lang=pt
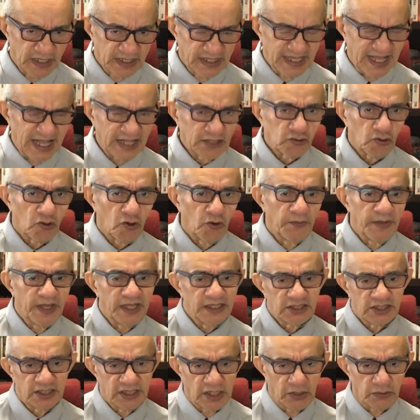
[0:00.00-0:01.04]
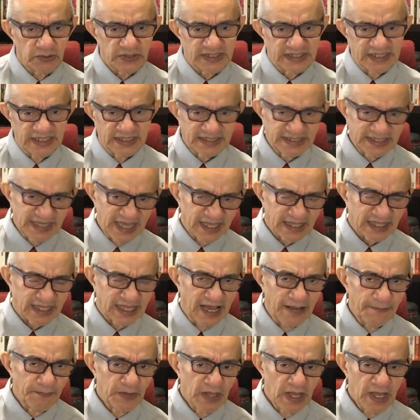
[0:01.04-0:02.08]
Naturalmente, Deus se
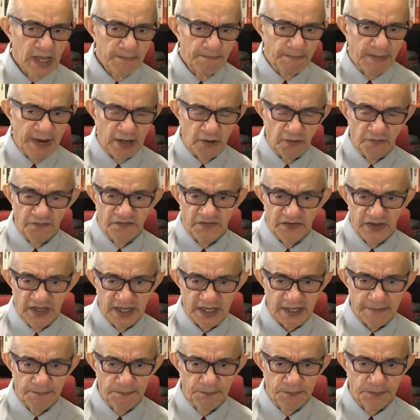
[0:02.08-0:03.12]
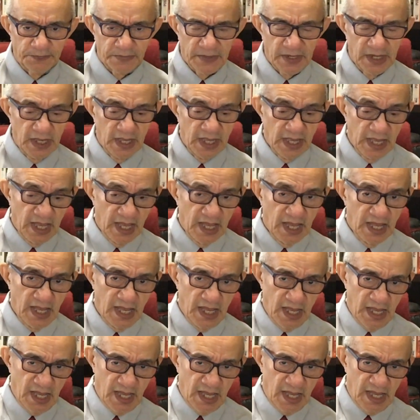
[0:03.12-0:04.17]
senta para ouvir
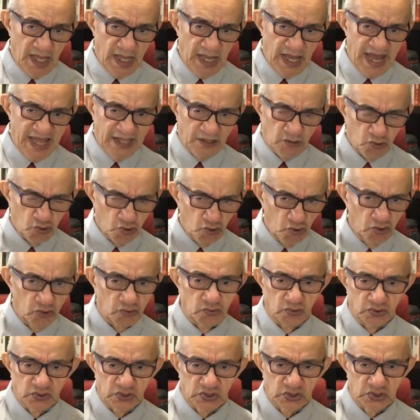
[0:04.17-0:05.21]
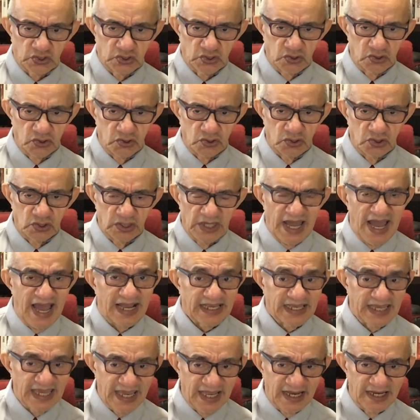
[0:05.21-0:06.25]
a todos
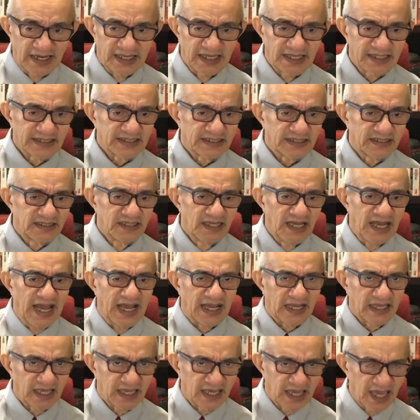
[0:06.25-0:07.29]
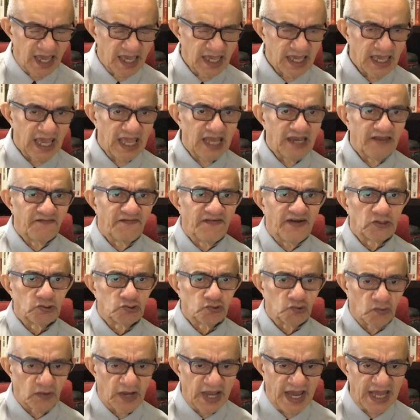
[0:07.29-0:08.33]
aqueles a quem ele vai
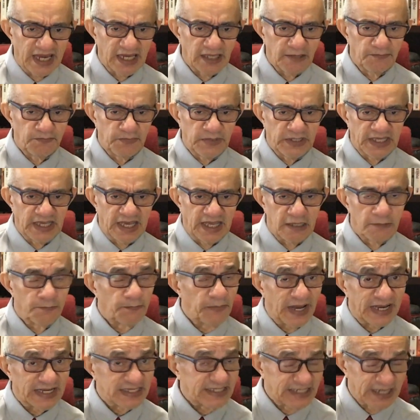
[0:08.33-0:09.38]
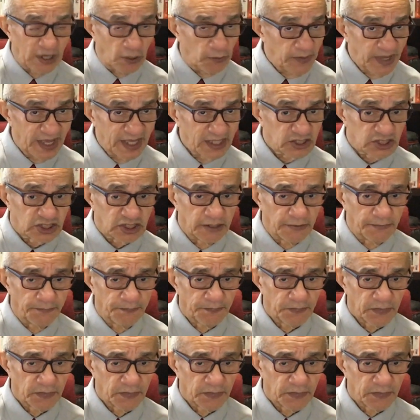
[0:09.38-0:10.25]
julgar imparcialmente